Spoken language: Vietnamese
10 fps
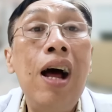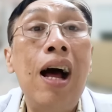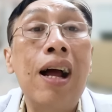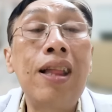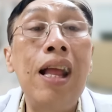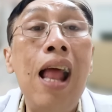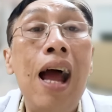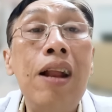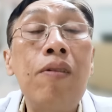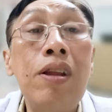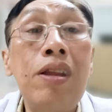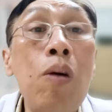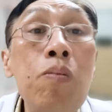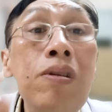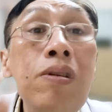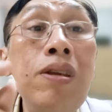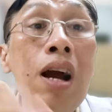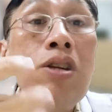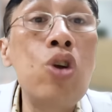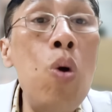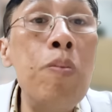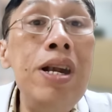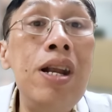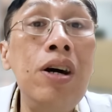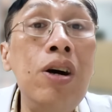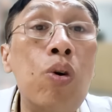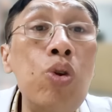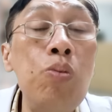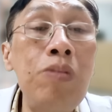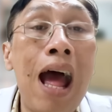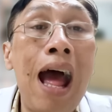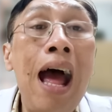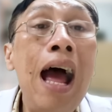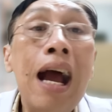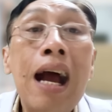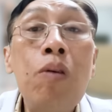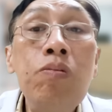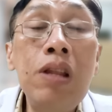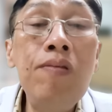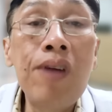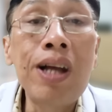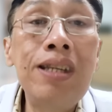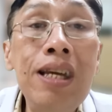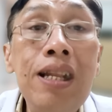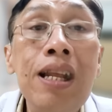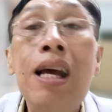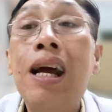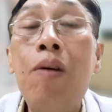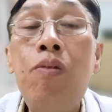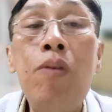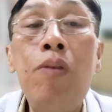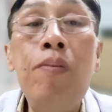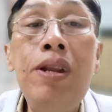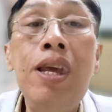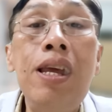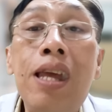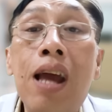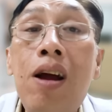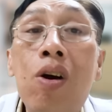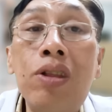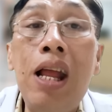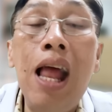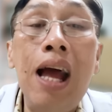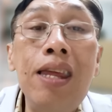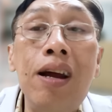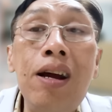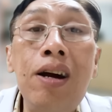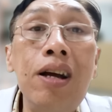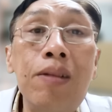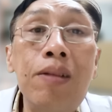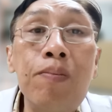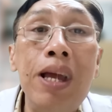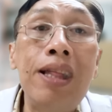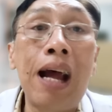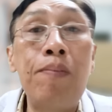à, cái tỷ lệ đó là trong dân số bình thường của chúng ta không tiêm vaccine không có bệnh gì vẫn có tỷ lệ những người bị